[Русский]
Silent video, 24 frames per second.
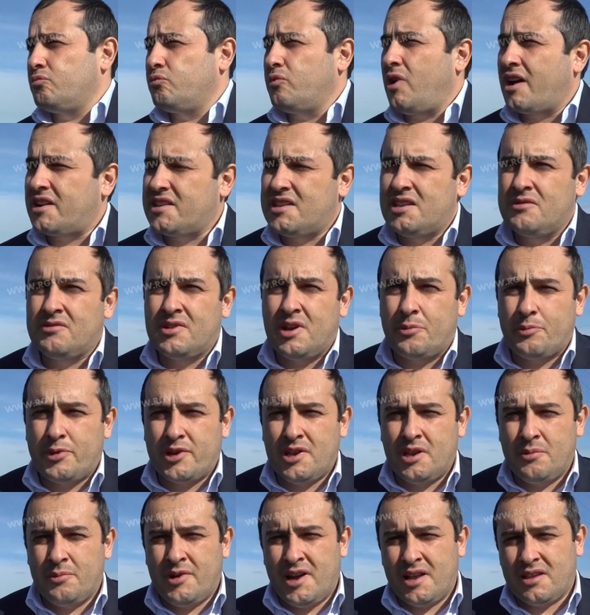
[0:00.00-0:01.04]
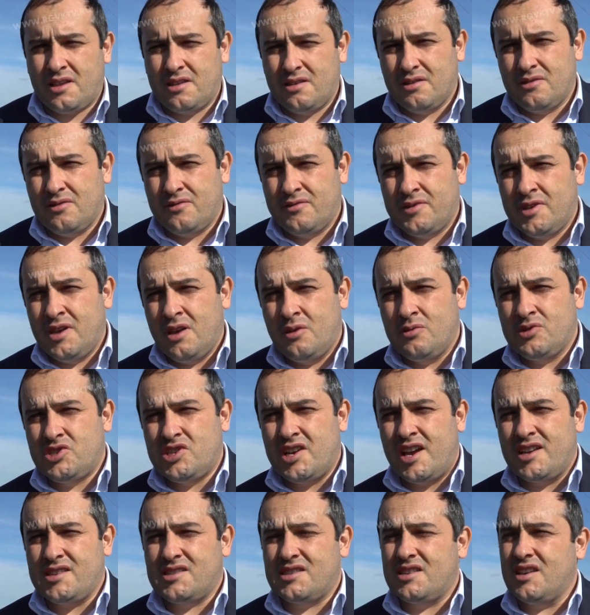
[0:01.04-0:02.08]
активно принимать в ней
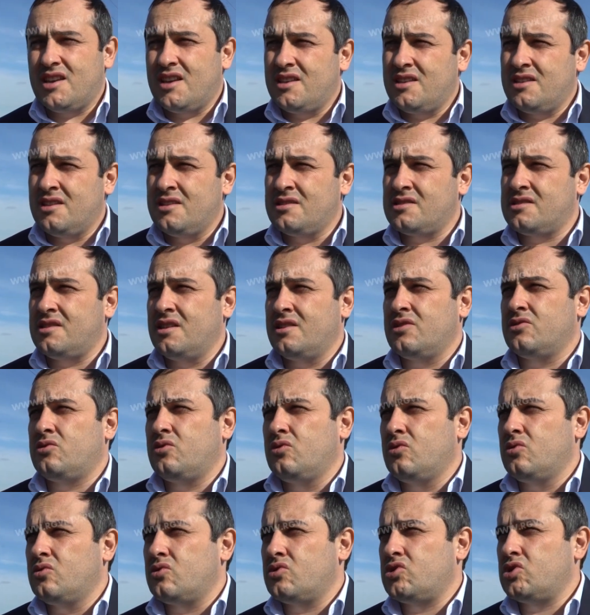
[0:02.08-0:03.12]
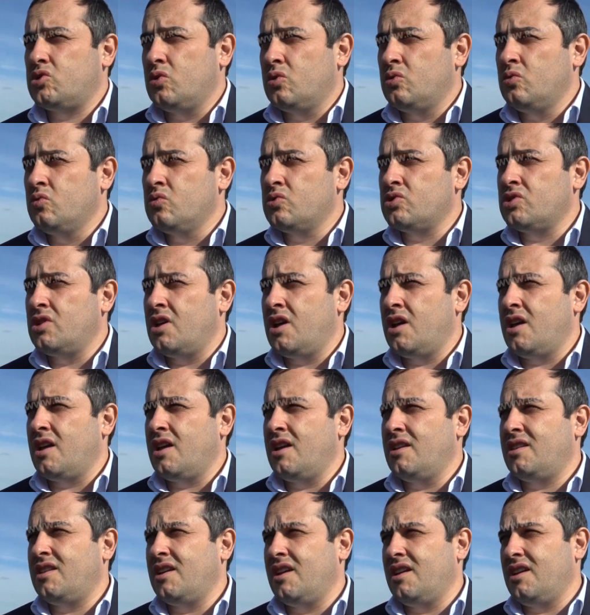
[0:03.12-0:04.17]
участие. Единственное, что нужно,
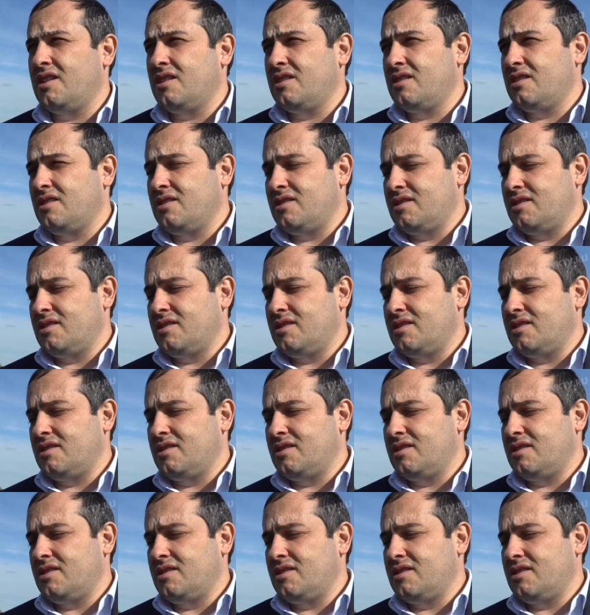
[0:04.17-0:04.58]
это